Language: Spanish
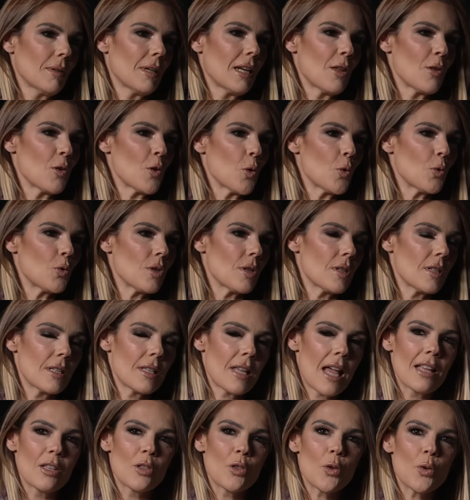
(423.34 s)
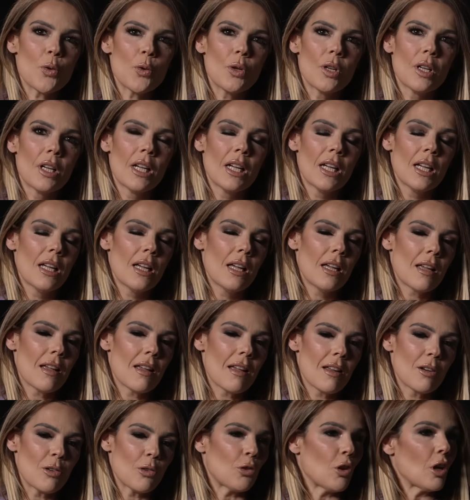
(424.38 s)
le dio tanto,
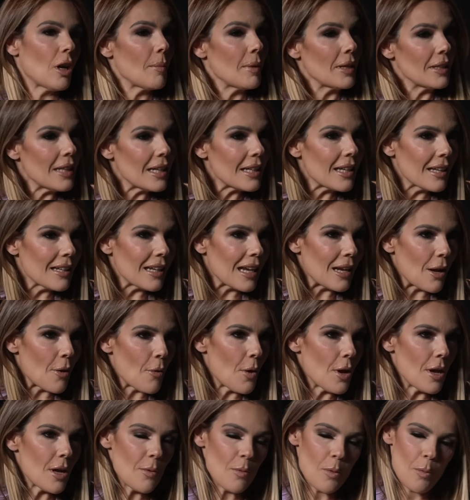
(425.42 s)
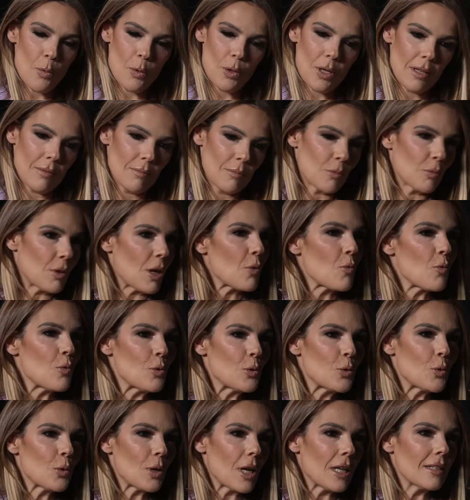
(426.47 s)
eh, no solamente a quienes las veíamos, porque es una
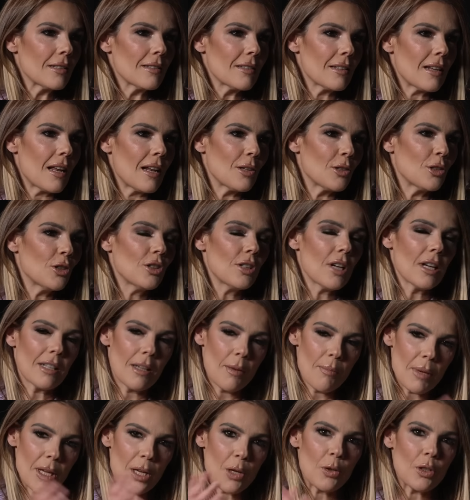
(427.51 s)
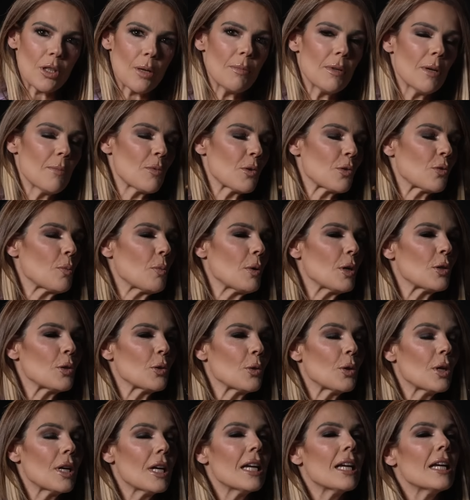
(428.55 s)
cultura literal, ¿no? Aquí en México también, por
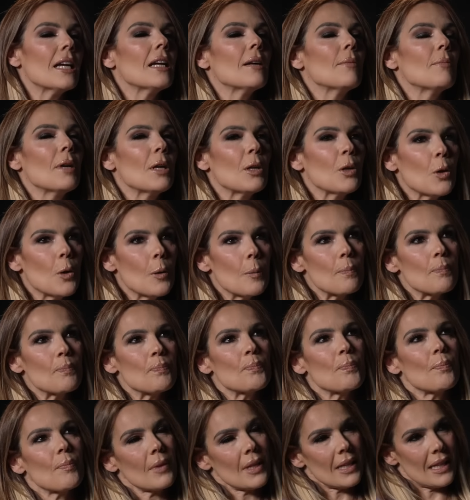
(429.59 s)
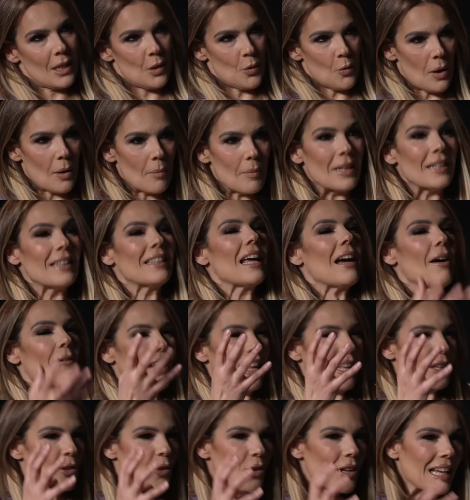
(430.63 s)
supuesto, pero nuevamente
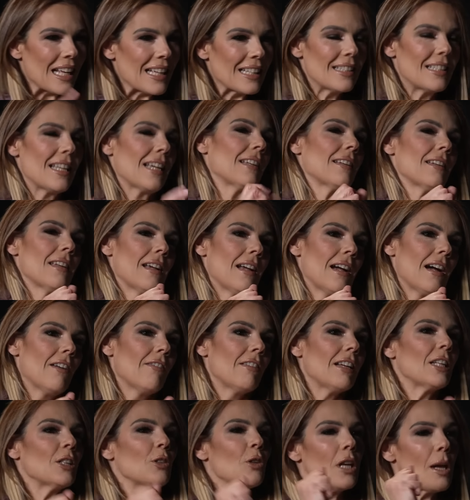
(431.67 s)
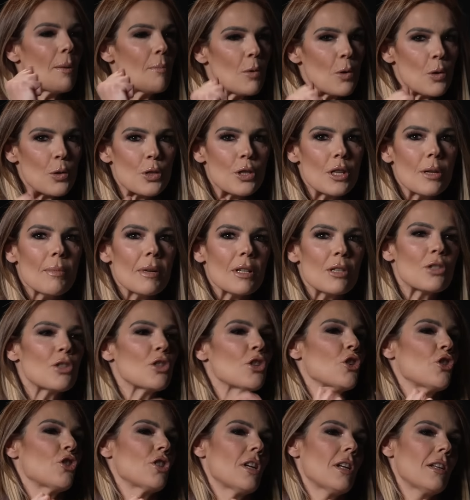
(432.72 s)
hablando de las técnicas, hablando de la
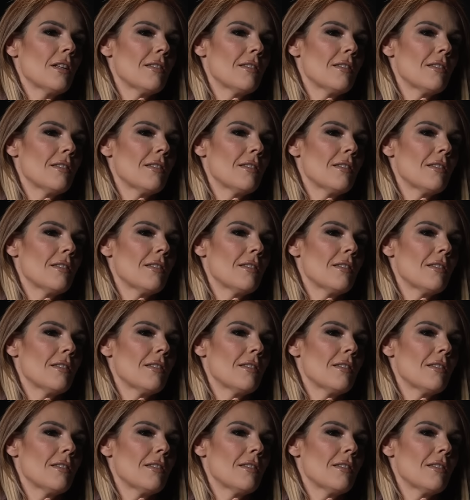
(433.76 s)
aproximación a la